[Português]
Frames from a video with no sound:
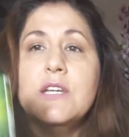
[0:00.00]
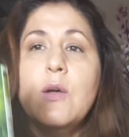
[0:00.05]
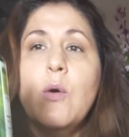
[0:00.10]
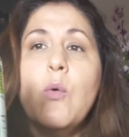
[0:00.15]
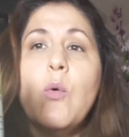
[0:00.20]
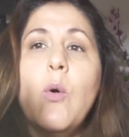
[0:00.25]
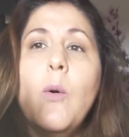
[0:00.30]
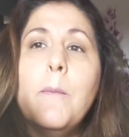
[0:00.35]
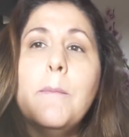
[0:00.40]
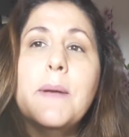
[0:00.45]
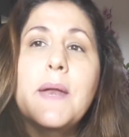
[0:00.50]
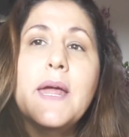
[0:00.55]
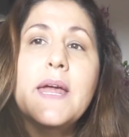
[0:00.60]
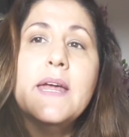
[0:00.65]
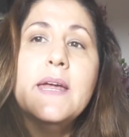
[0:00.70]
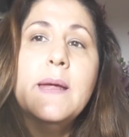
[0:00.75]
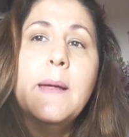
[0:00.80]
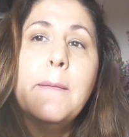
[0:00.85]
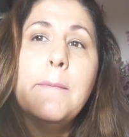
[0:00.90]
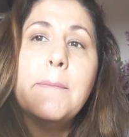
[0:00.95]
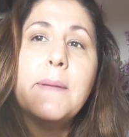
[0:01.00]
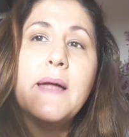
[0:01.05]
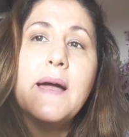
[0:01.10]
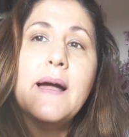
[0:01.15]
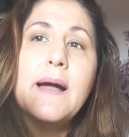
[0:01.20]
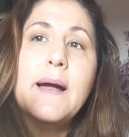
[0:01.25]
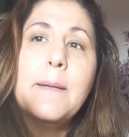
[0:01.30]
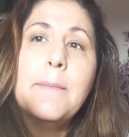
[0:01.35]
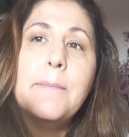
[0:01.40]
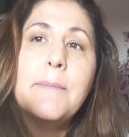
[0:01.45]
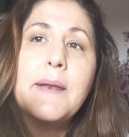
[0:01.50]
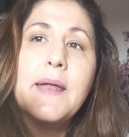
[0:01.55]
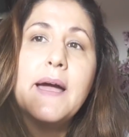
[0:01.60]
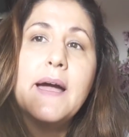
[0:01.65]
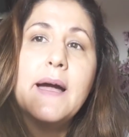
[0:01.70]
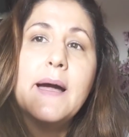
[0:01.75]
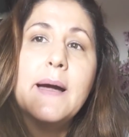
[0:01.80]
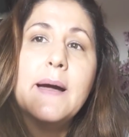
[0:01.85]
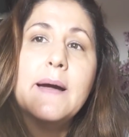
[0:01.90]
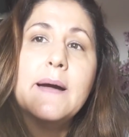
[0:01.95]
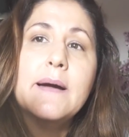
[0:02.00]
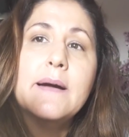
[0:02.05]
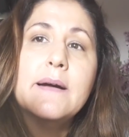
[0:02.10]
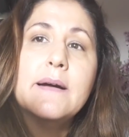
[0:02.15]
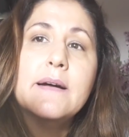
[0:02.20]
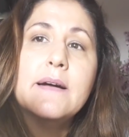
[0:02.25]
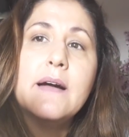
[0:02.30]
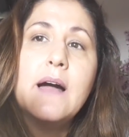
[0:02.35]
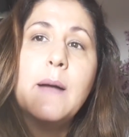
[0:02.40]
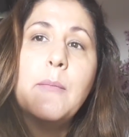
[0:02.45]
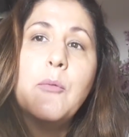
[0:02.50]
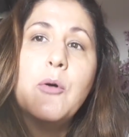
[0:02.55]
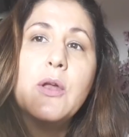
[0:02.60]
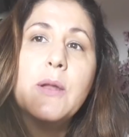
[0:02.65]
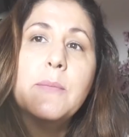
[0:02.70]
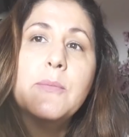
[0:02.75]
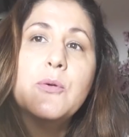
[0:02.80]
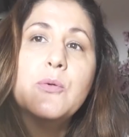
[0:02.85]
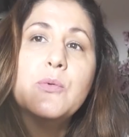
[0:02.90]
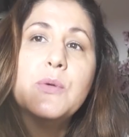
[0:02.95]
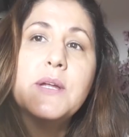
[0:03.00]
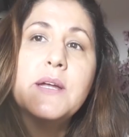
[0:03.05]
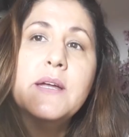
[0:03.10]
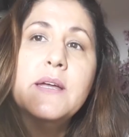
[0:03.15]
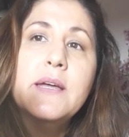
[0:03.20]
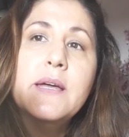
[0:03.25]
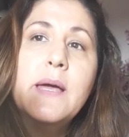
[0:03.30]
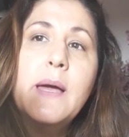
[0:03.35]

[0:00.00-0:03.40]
E eu comprei pra, pra Amora Miura